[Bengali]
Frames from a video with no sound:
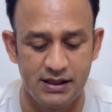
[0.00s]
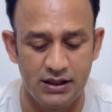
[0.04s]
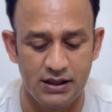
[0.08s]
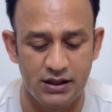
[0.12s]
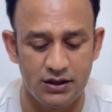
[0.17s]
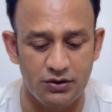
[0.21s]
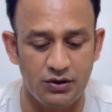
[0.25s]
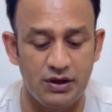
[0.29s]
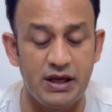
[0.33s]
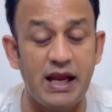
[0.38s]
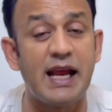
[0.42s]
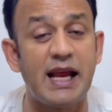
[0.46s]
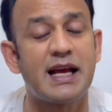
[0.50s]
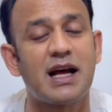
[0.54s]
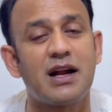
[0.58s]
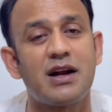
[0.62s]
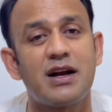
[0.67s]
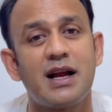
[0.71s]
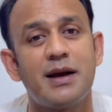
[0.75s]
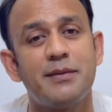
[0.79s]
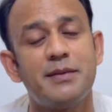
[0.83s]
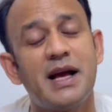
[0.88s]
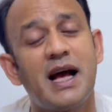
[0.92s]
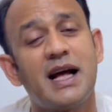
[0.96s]
তো এই কারণে
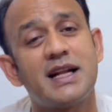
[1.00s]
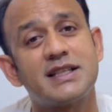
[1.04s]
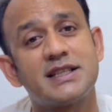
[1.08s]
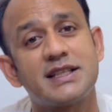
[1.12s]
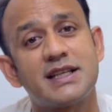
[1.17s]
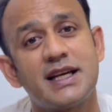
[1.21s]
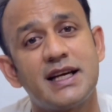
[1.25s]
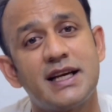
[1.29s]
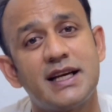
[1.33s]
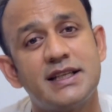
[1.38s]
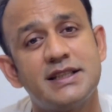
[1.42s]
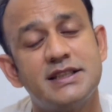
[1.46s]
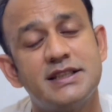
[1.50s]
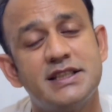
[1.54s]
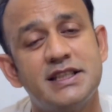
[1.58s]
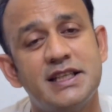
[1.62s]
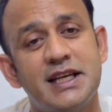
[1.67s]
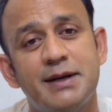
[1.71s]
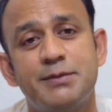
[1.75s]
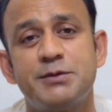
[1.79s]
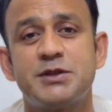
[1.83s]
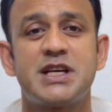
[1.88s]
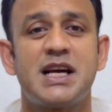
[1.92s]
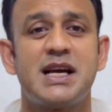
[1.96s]
আমি আজকে
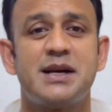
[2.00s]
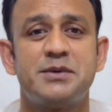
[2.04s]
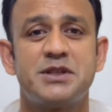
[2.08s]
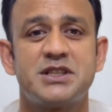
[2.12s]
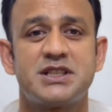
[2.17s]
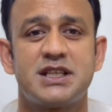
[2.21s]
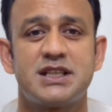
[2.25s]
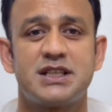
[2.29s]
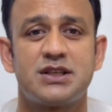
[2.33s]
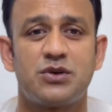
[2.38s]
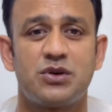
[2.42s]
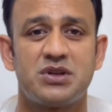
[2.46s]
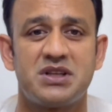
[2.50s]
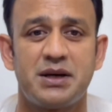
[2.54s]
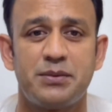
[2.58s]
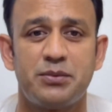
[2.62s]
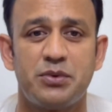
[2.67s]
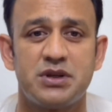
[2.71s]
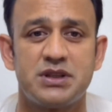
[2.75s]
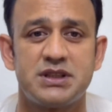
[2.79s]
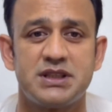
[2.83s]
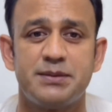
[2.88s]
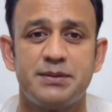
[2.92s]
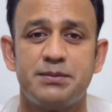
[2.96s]
জিএম সাহেবের সাথে কথা
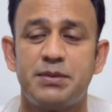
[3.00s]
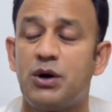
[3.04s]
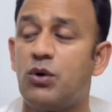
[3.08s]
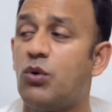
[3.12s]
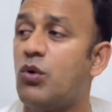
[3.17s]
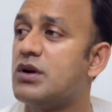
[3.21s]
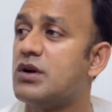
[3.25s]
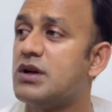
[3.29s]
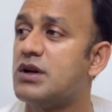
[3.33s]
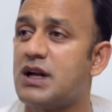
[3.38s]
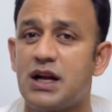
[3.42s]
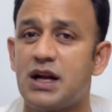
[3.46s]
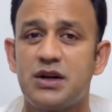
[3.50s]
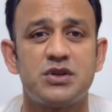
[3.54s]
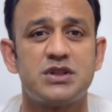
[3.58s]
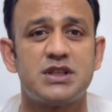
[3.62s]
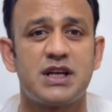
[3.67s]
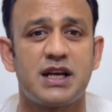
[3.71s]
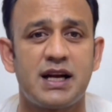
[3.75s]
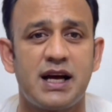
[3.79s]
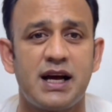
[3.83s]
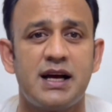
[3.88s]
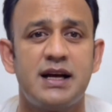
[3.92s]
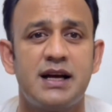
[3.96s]
বলছি বা অন্যান্য
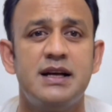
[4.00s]
যারা